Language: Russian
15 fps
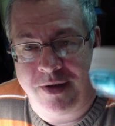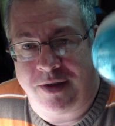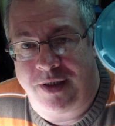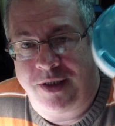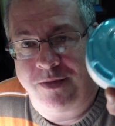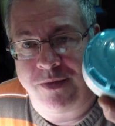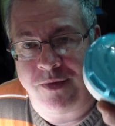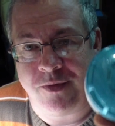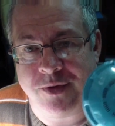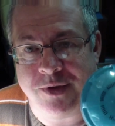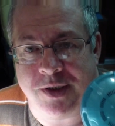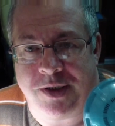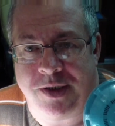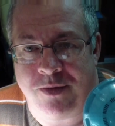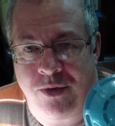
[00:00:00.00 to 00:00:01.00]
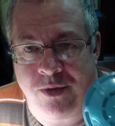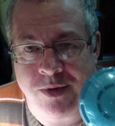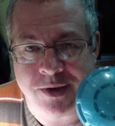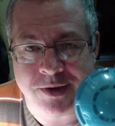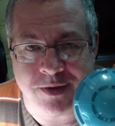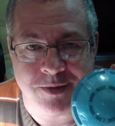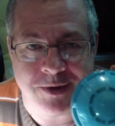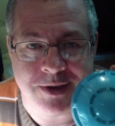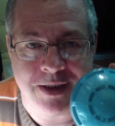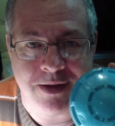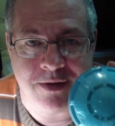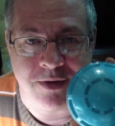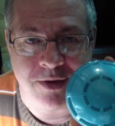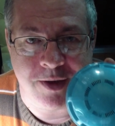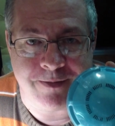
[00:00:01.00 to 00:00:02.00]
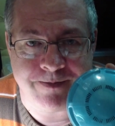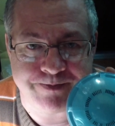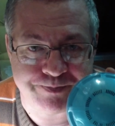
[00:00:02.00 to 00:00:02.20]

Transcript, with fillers: либо вот таким образом сделаны.